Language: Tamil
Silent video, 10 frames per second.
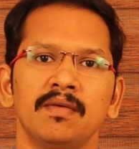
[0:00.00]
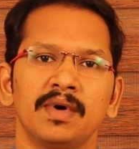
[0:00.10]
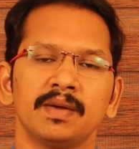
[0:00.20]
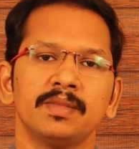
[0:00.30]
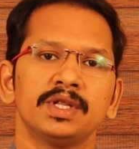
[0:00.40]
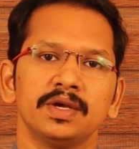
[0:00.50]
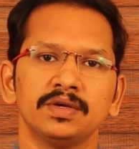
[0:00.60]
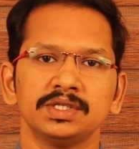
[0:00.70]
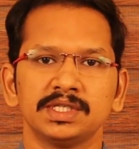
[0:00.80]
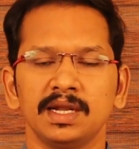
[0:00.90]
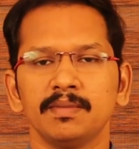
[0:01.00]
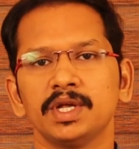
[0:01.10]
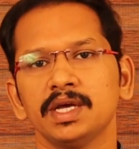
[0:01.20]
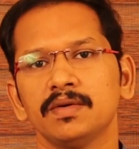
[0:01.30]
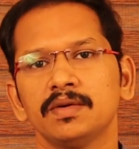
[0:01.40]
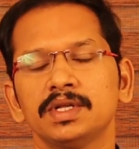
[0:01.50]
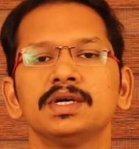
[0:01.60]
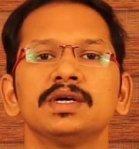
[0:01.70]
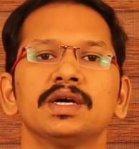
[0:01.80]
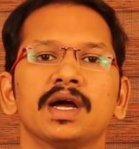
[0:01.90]
வர்மத்தையும் சிலம்பத்தையும் வந்து
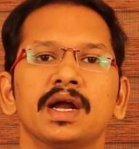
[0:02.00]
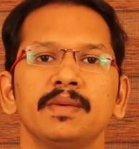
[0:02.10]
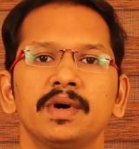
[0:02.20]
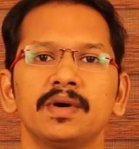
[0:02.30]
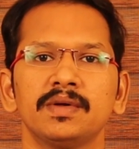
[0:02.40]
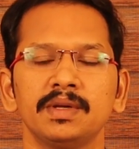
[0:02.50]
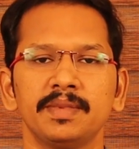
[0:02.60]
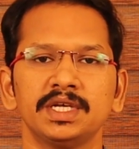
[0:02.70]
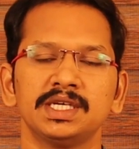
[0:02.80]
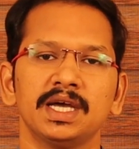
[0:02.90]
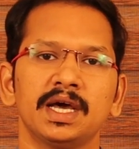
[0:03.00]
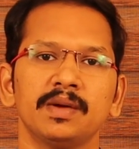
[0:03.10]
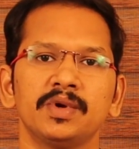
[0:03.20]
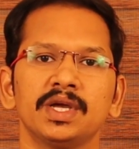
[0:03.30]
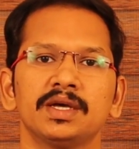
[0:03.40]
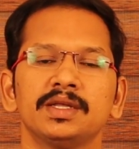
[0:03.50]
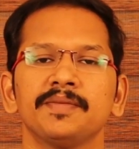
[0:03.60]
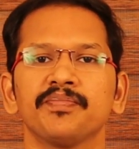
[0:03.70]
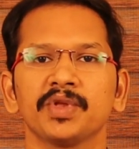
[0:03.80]
கண்டிப்பாக வந்து பிரித்தே அறிய முடியாது